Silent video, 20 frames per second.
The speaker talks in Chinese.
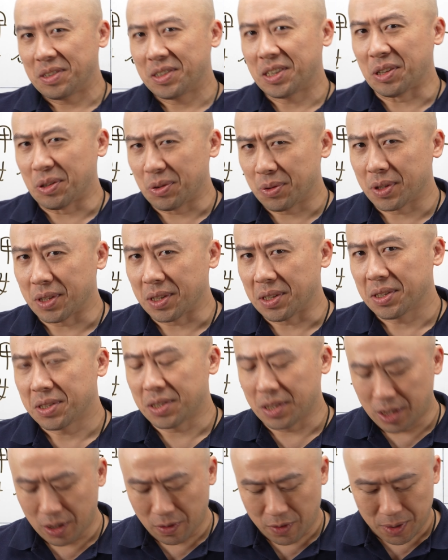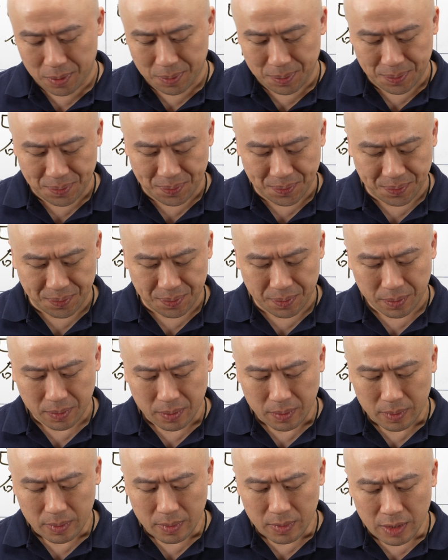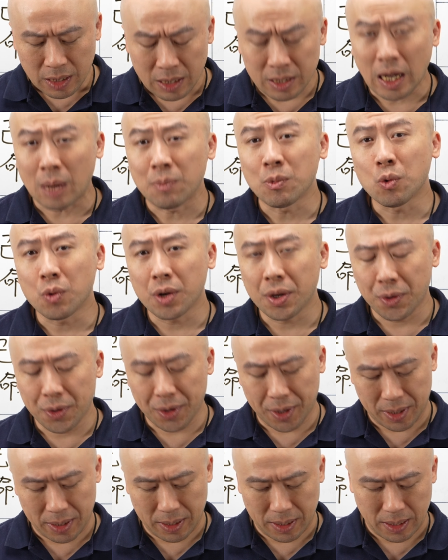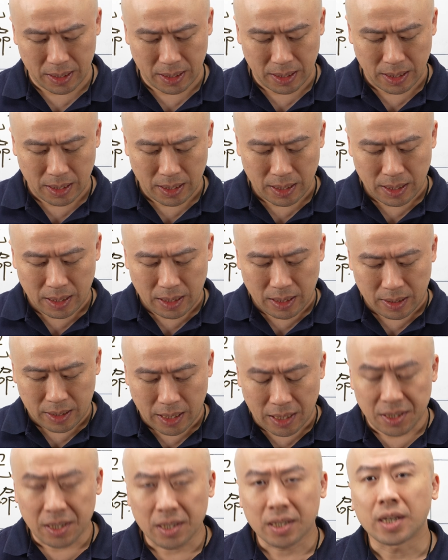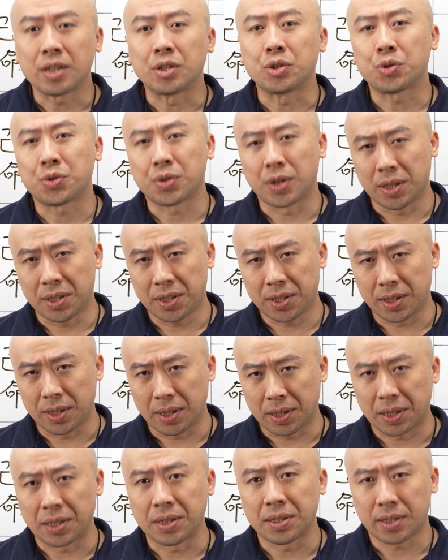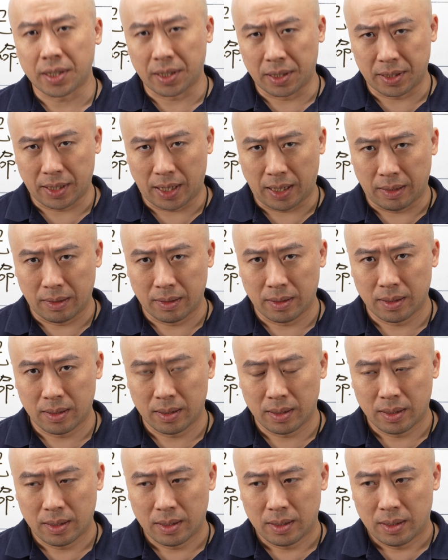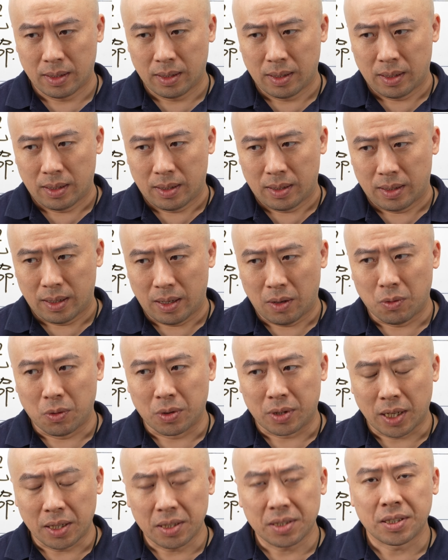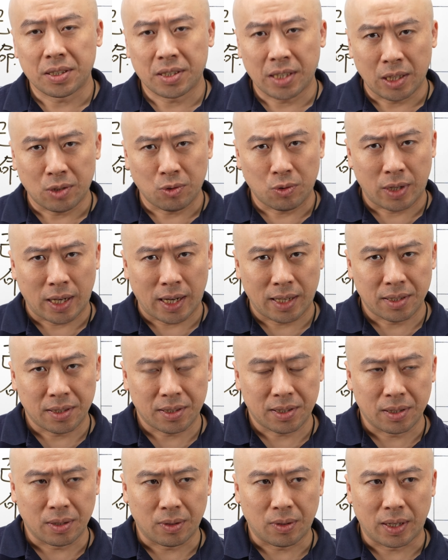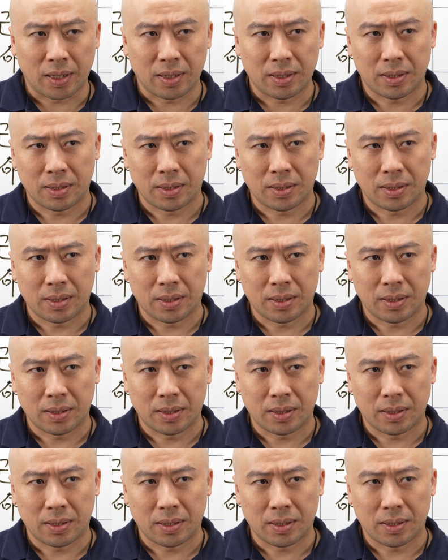挺弱的， 十七分，甲木未月，但是肯学习跟成长。那我当时接触他的时候啊，